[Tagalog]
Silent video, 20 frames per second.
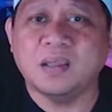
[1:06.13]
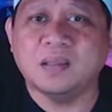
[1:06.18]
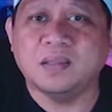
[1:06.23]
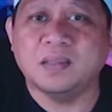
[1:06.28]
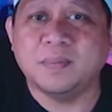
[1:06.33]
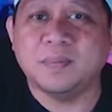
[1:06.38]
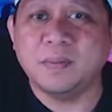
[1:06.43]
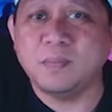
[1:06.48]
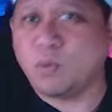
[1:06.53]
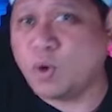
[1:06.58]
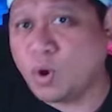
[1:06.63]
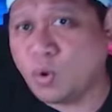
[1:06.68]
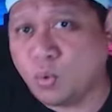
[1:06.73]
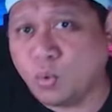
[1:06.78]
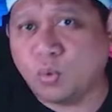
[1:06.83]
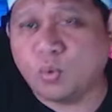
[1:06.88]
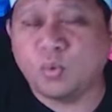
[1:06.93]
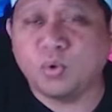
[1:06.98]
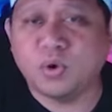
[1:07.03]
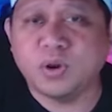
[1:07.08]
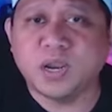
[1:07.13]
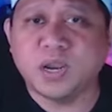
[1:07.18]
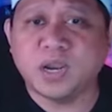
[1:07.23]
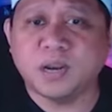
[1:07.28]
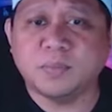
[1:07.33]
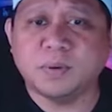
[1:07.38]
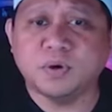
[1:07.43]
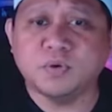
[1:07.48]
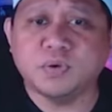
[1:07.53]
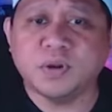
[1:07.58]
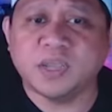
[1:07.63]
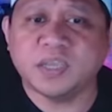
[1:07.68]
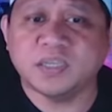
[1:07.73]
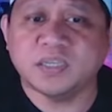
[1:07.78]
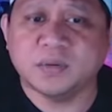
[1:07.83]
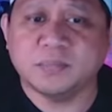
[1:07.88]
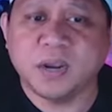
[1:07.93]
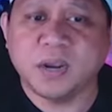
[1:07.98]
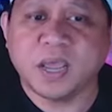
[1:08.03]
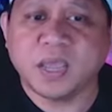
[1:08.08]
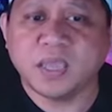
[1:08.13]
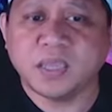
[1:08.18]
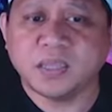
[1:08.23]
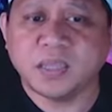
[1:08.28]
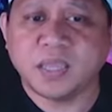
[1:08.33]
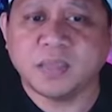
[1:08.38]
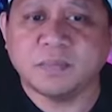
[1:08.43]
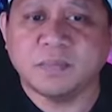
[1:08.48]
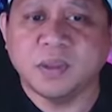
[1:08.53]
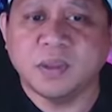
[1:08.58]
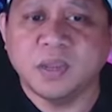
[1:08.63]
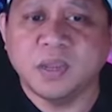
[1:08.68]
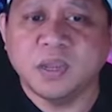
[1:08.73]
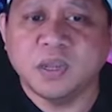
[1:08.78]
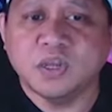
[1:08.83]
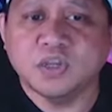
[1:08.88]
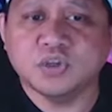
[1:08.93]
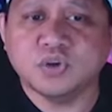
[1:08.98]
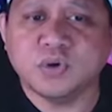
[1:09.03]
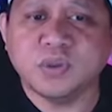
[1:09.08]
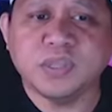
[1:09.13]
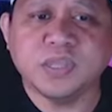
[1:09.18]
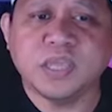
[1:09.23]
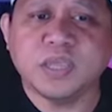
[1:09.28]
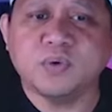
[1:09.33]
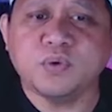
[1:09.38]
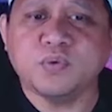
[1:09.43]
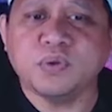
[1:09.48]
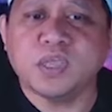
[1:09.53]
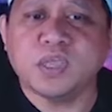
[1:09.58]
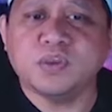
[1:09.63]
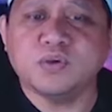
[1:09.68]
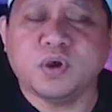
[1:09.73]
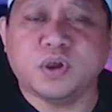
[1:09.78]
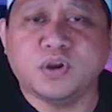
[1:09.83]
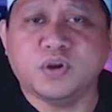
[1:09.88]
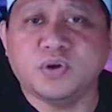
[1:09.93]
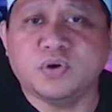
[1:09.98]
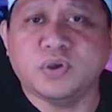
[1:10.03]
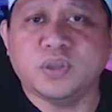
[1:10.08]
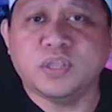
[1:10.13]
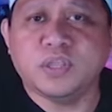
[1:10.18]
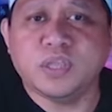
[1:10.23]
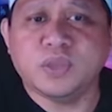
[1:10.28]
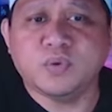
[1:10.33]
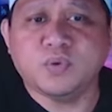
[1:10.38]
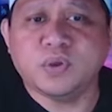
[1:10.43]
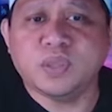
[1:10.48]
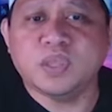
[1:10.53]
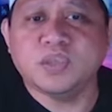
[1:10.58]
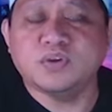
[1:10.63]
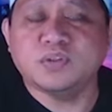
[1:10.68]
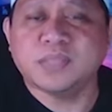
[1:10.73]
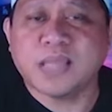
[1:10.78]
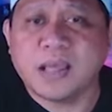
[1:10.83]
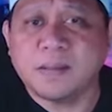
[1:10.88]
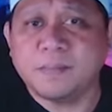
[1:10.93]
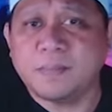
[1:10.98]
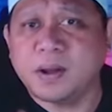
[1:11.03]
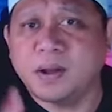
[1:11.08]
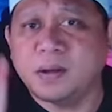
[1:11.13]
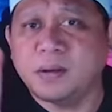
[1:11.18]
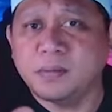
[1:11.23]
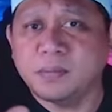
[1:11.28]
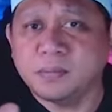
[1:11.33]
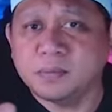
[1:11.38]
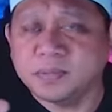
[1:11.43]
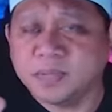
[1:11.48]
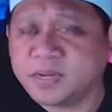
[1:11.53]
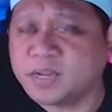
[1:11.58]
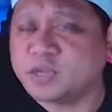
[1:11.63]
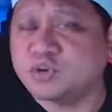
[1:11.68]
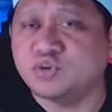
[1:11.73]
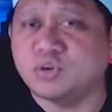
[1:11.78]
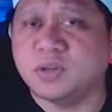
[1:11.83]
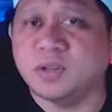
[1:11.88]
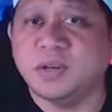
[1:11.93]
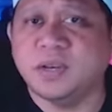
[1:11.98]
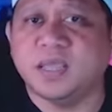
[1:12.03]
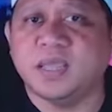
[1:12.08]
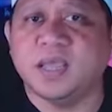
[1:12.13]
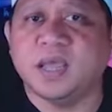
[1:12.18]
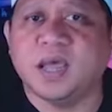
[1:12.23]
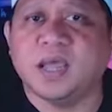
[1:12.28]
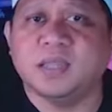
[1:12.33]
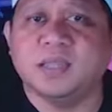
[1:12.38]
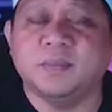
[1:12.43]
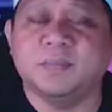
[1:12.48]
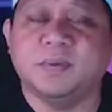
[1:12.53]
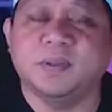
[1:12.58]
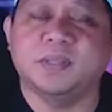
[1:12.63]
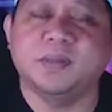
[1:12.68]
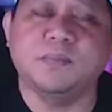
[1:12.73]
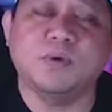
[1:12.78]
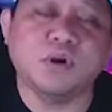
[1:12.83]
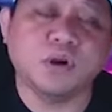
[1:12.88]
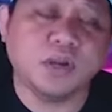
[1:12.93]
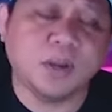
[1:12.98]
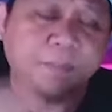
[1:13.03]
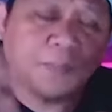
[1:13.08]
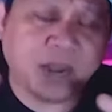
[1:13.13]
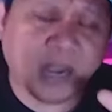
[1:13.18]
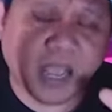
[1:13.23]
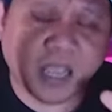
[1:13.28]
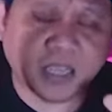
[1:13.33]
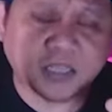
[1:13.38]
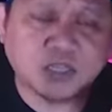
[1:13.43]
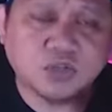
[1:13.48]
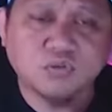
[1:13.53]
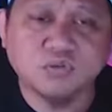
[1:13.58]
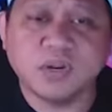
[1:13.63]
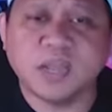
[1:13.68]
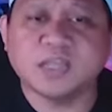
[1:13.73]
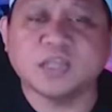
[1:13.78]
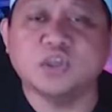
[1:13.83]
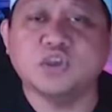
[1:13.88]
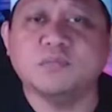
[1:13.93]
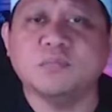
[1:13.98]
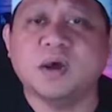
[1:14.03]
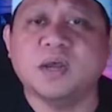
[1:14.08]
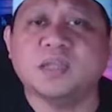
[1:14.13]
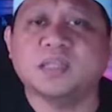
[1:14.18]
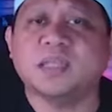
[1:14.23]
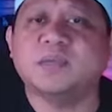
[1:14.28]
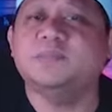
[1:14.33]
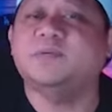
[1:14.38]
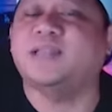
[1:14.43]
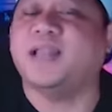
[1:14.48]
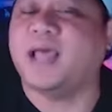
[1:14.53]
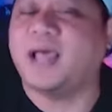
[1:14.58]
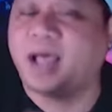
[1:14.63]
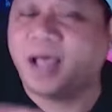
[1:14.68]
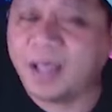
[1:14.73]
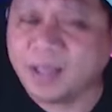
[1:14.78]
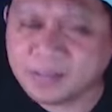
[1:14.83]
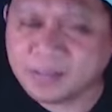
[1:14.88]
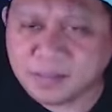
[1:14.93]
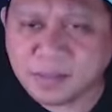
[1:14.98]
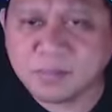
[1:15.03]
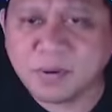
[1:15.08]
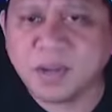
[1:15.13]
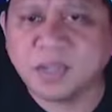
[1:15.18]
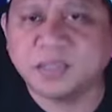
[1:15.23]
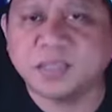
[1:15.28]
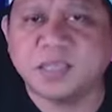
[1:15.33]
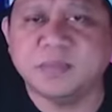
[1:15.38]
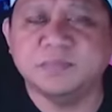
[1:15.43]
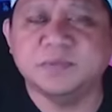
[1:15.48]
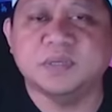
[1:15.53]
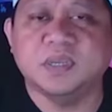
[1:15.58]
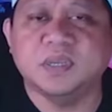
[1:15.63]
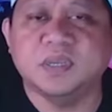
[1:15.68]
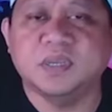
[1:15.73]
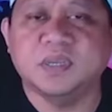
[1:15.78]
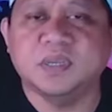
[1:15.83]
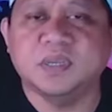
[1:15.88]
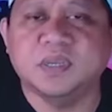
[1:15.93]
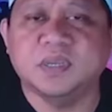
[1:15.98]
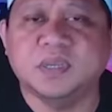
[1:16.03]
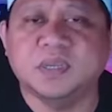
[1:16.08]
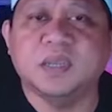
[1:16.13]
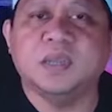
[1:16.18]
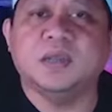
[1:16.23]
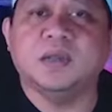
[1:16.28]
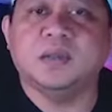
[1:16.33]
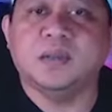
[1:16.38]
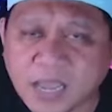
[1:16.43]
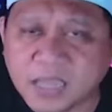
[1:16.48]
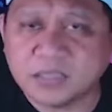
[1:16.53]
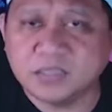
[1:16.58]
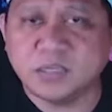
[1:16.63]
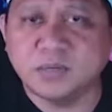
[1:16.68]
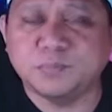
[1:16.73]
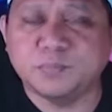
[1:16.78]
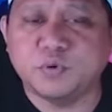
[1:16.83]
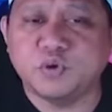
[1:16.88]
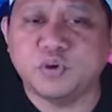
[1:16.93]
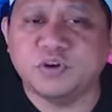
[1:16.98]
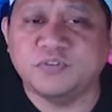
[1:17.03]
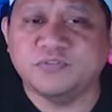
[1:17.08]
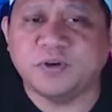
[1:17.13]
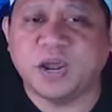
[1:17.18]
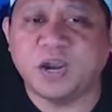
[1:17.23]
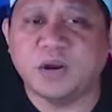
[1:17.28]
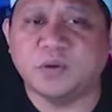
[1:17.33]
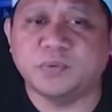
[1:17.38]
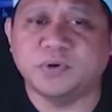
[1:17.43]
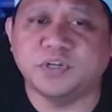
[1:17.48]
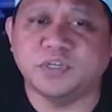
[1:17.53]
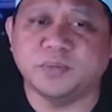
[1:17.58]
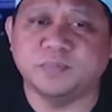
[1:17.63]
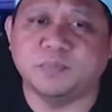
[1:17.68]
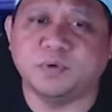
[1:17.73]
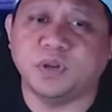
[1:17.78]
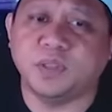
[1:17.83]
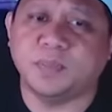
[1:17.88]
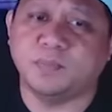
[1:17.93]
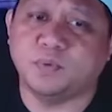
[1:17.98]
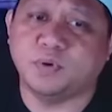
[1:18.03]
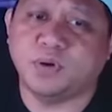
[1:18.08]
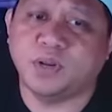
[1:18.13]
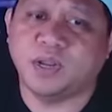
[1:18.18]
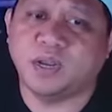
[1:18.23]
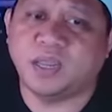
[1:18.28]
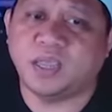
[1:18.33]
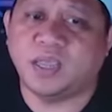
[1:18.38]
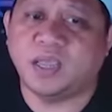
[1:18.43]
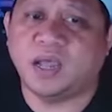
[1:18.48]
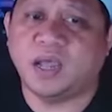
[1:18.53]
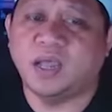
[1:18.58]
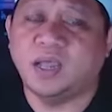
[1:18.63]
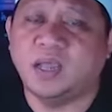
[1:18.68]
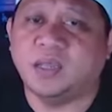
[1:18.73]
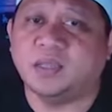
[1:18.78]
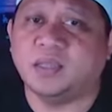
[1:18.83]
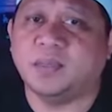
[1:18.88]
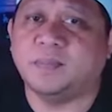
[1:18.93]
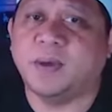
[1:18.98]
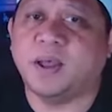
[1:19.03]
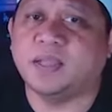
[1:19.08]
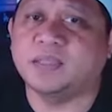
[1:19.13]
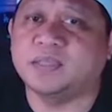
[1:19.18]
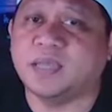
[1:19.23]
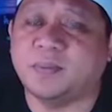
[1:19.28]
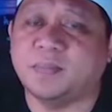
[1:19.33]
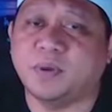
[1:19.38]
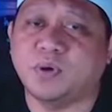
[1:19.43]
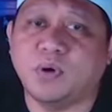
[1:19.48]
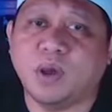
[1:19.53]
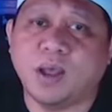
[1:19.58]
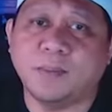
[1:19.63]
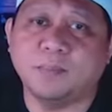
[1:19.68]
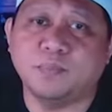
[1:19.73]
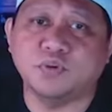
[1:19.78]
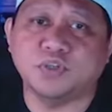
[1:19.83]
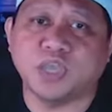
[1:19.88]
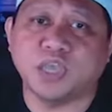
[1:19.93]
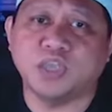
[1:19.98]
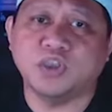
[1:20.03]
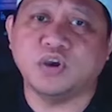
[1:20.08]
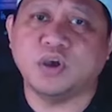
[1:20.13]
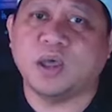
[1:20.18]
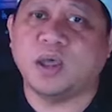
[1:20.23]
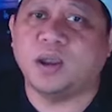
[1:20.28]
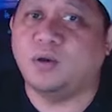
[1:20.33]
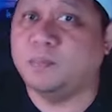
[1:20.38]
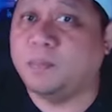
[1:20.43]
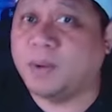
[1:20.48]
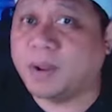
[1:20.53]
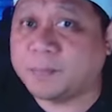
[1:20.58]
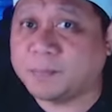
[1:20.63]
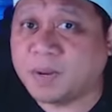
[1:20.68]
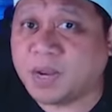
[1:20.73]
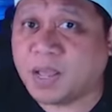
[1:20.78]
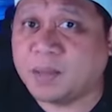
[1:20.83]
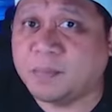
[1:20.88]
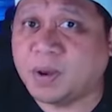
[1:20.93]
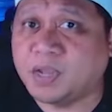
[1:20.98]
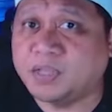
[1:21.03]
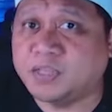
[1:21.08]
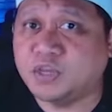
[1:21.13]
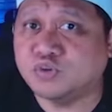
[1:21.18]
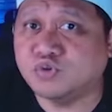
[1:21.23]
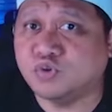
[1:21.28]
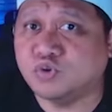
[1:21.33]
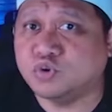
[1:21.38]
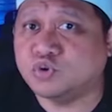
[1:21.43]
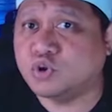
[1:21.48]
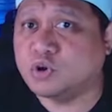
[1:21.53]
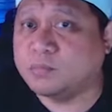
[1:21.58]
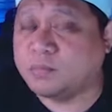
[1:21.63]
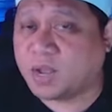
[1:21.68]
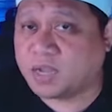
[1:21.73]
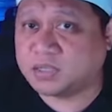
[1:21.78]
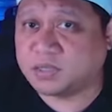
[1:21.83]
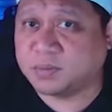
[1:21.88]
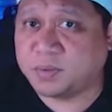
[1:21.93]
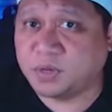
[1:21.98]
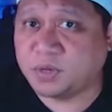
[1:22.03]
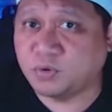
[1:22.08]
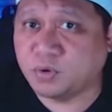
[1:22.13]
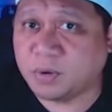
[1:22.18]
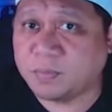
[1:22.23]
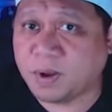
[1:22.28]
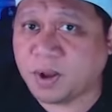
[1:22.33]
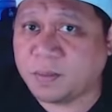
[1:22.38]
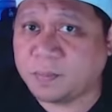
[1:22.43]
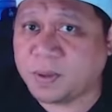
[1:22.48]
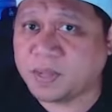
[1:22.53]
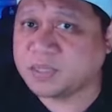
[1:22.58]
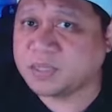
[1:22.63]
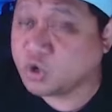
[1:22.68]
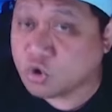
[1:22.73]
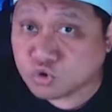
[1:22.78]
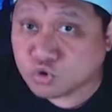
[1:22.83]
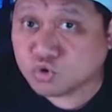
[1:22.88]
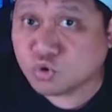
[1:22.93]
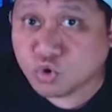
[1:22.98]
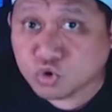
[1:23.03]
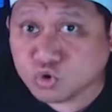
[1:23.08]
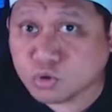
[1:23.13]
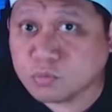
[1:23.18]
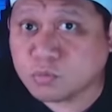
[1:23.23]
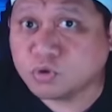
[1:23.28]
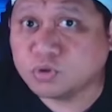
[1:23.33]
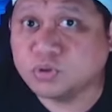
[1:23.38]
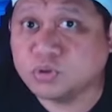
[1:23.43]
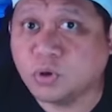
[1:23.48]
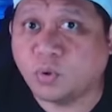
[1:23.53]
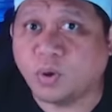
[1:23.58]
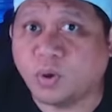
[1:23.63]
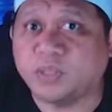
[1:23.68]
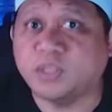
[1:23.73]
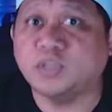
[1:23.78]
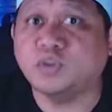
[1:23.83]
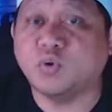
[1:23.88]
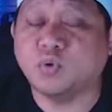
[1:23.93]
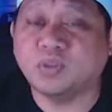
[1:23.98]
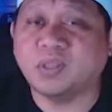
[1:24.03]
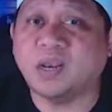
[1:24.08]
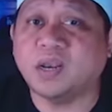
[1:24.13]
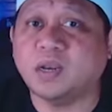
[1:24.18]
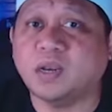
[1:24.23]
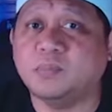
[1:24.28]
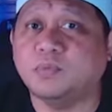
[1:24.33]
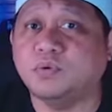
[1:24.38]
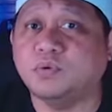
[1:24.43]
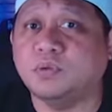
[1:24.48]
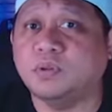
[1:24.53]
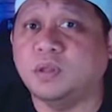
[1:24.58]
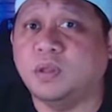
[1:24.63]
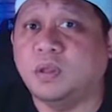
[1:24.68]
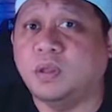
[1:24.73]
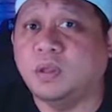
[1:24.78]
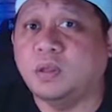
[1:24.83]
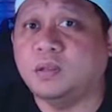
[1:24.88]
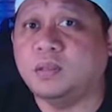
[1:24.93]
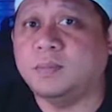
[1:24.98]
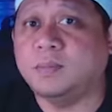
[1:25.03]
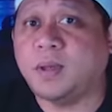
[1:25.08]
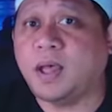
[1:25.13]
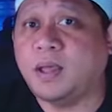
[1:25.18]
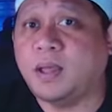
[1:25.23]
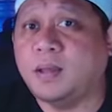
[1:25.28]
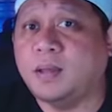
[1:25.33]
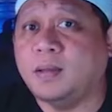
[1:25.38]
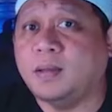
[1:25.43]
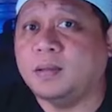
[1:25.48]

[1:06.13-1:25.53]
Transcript: Di ba? Mukhang kukunin na naman ho ng isang malaking team. So hindi ho yan yung ano, hindi ho yan yung tamang direksyon ng liga. 'Di ba? The more na palakasin natin yung mga teams, lahat ng mga teams, lalakas din po yung followership ulit po ng liga. 'Di ba? At sabi ko nga po sa inyo, anong ba, pinakamagandang solusyon? Baka sabihin mo ng mga fans, ano solusyon mo, Snow? Eh di total reboot, 'di ba?